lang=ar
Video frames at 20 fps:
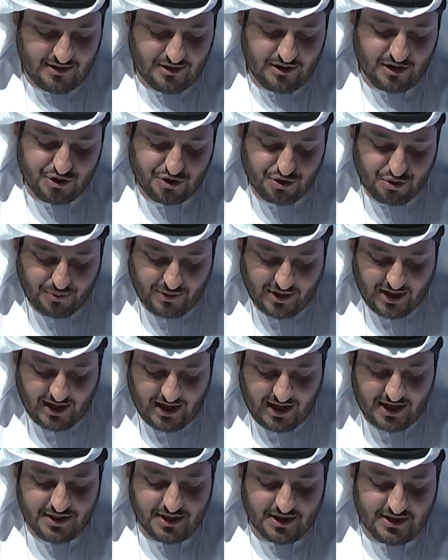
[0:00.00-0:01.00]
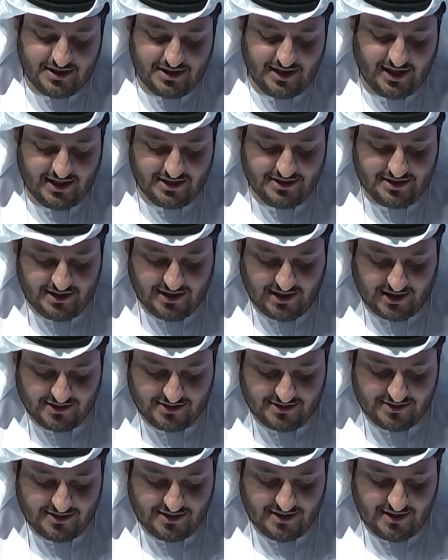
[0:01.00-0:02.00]
يشوبها أيضا
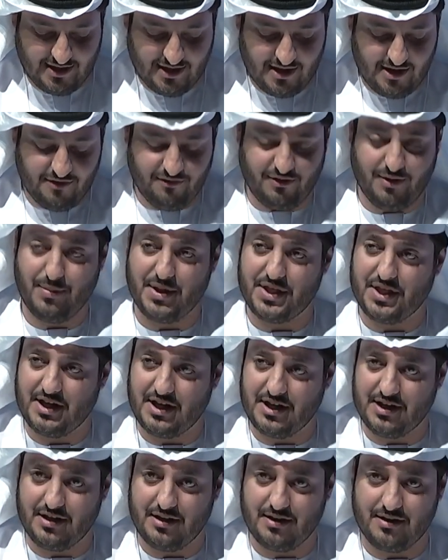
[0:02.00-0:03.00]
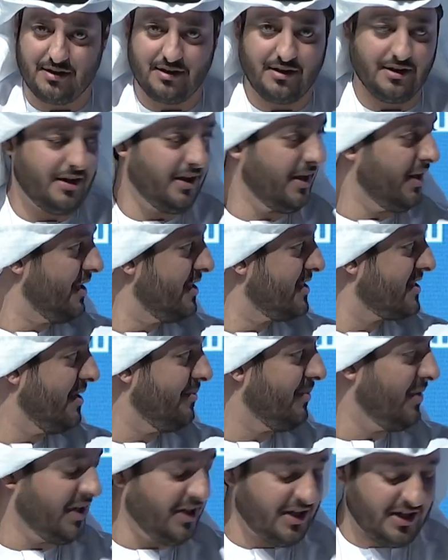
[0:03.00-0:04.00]
تحديات فمثلا
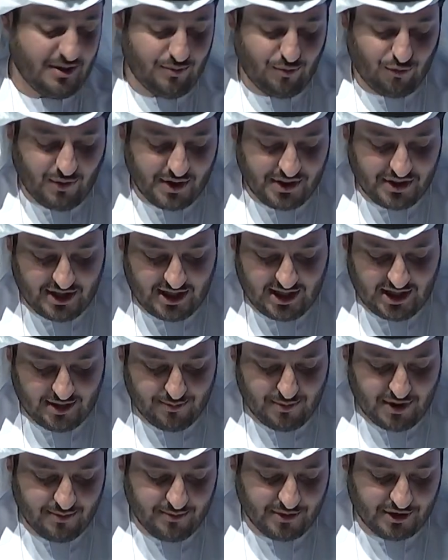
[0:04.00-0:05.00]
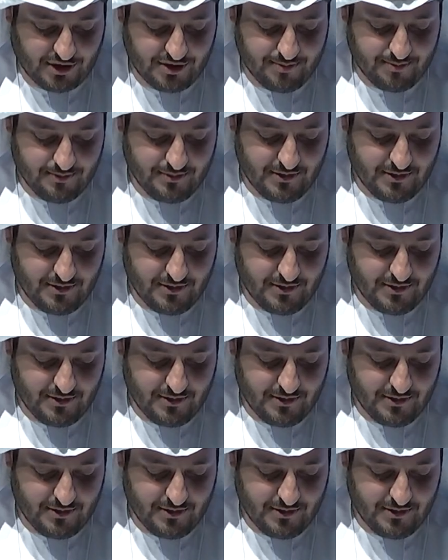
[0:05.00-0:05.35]
النسب اللي هي موضحة أمامكم